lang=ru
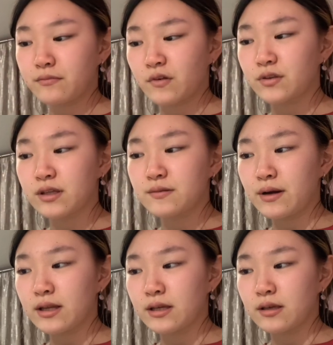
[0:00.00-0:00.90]
Вот эти
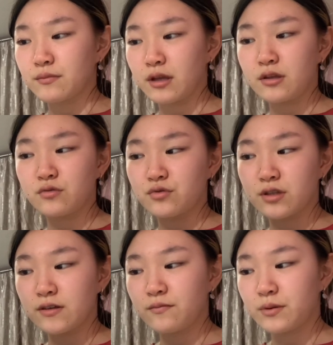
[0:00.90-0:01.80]
маленькие мне не
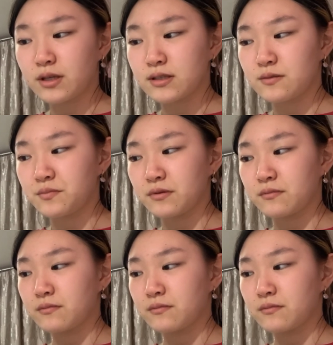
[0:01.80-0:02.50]
нужны, в принципе.